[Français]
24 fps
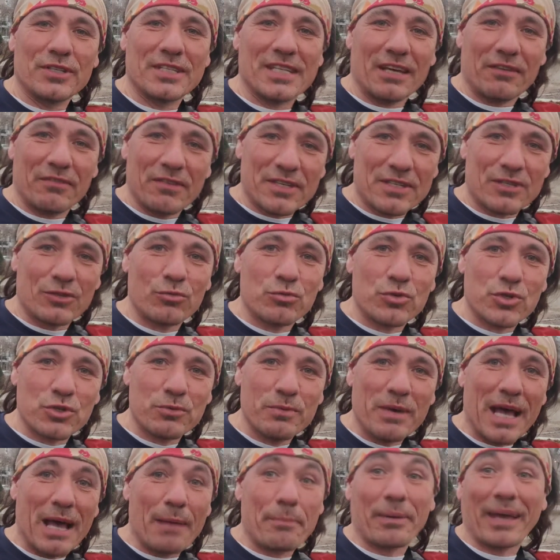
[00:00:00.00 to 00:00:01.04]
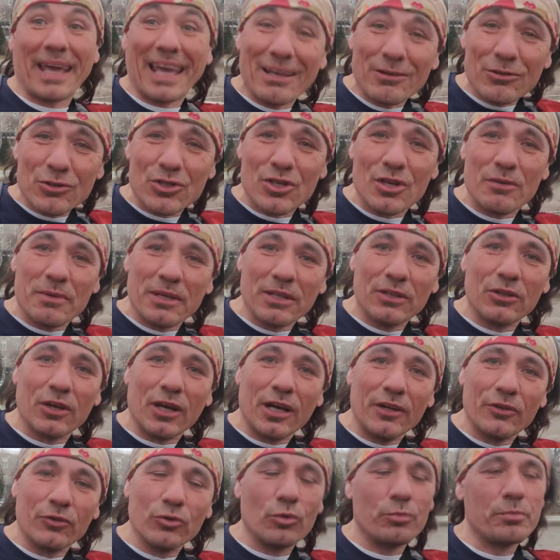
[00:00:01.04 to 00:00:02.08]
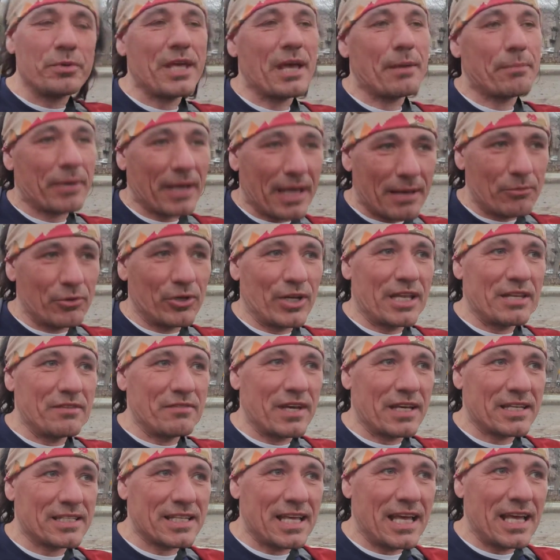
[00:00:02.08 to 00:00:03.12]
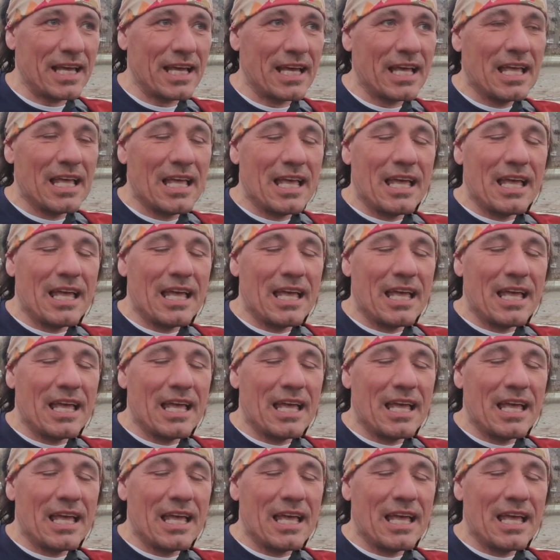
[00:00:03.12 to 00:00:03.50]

services doucement après une semaine de rando, puis après mon anniversaire.